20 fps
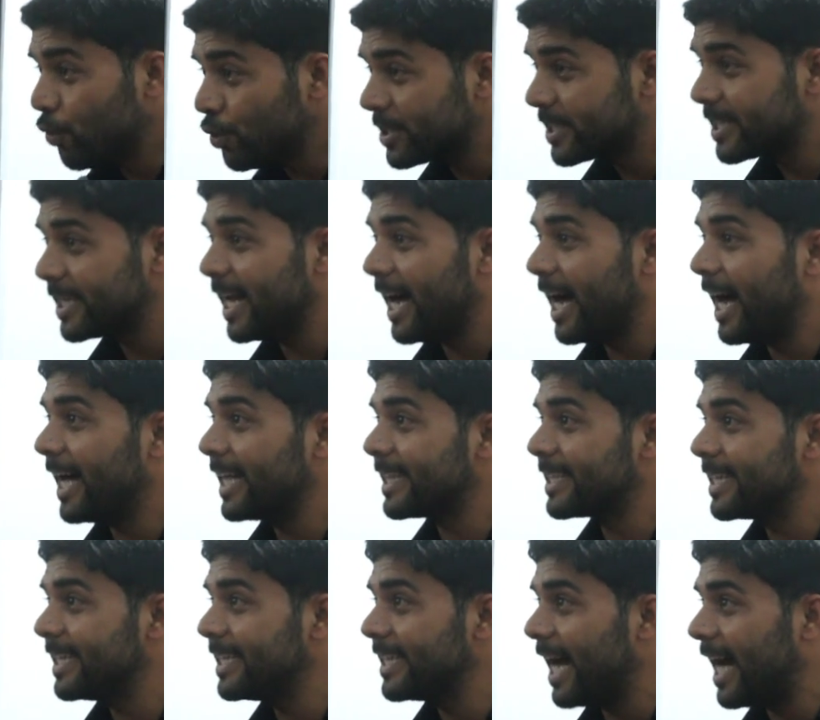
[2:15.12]
उस
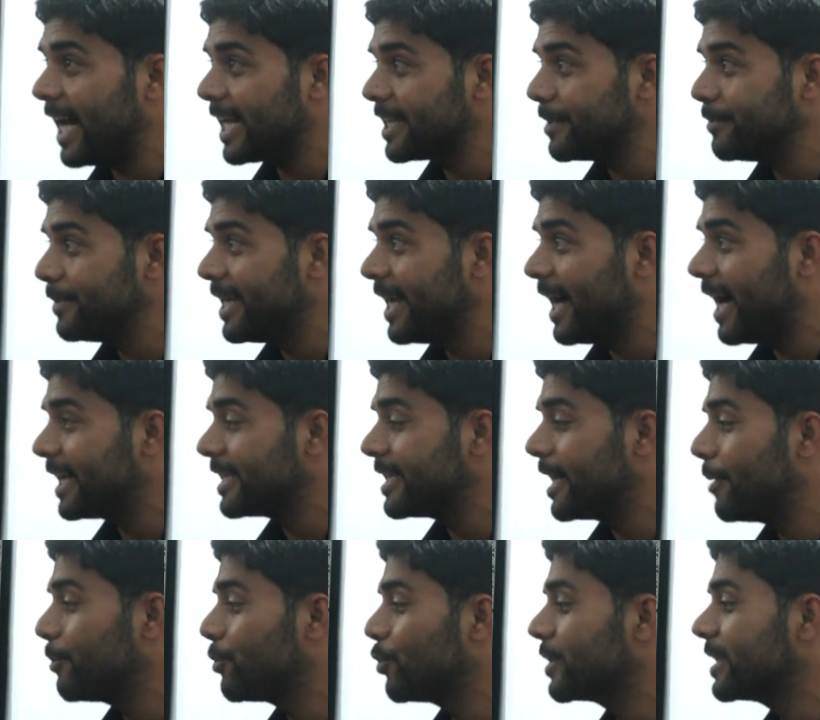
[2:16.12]
जिहाद की याद में आज
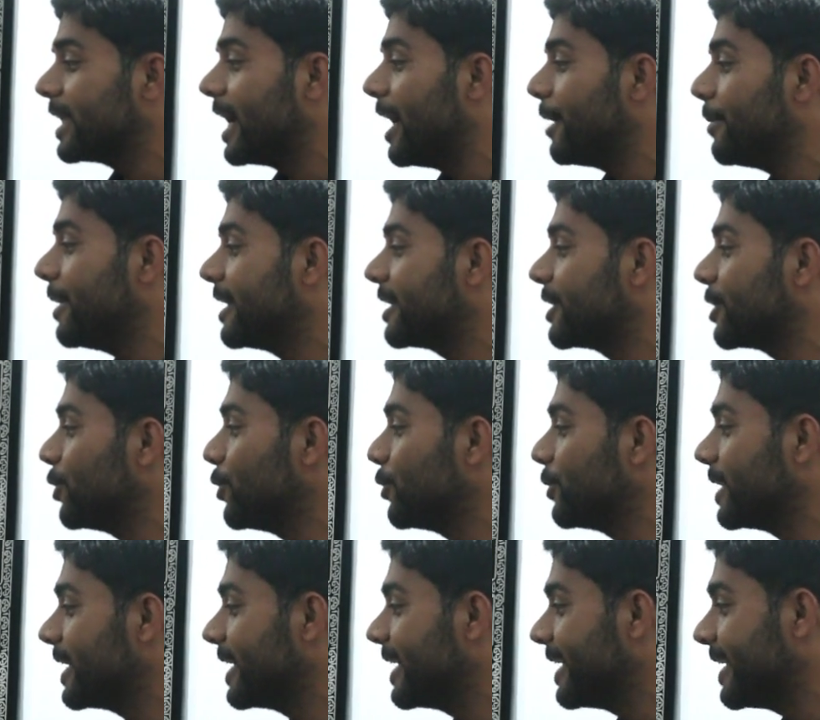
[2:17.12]
हम लोग यहाँ बैठे
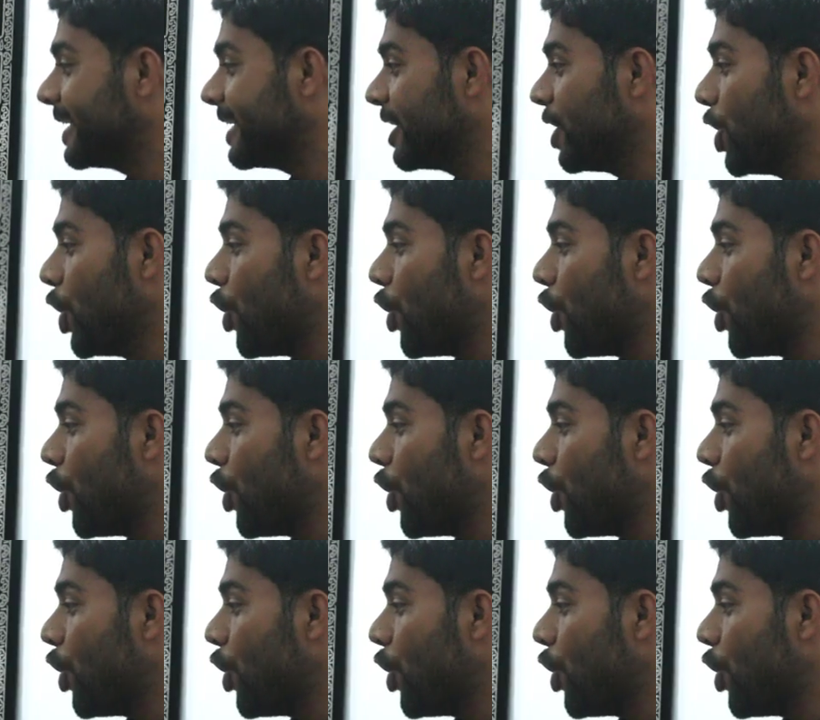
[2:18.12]
हुए हैं